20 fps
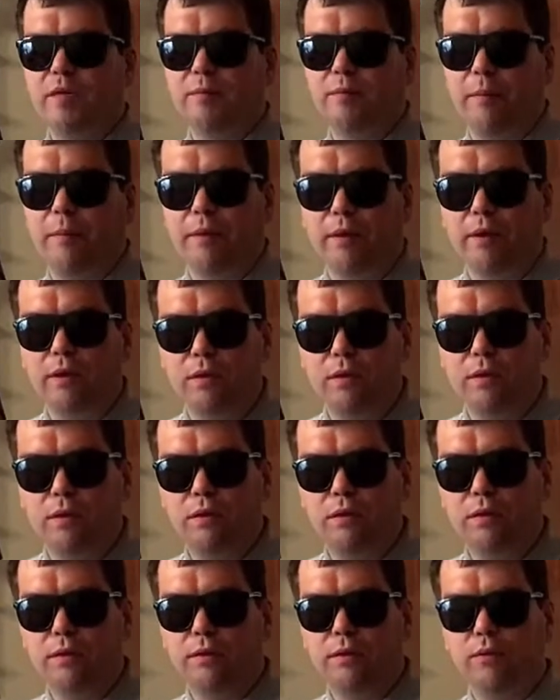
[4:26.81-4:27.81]
с папой?
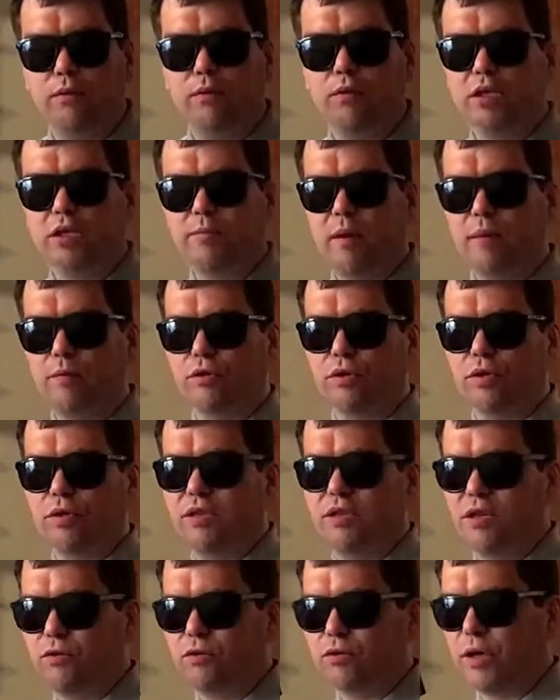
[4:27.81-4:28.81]
Тоже с бабушкой, с
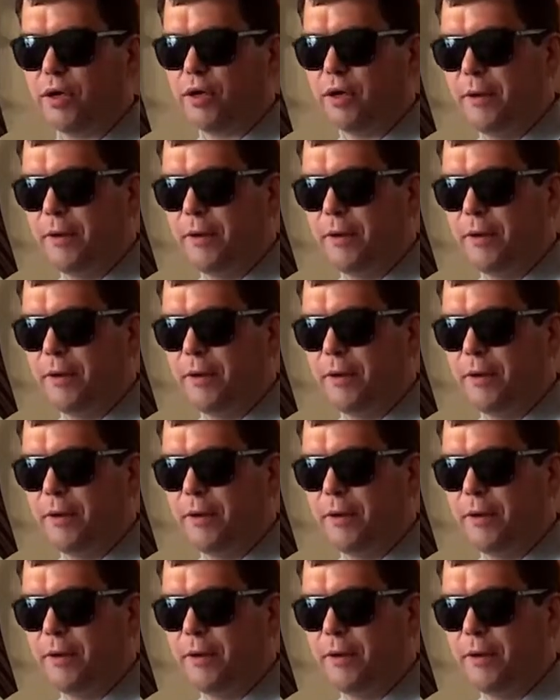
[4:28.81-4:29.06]
дедушкой?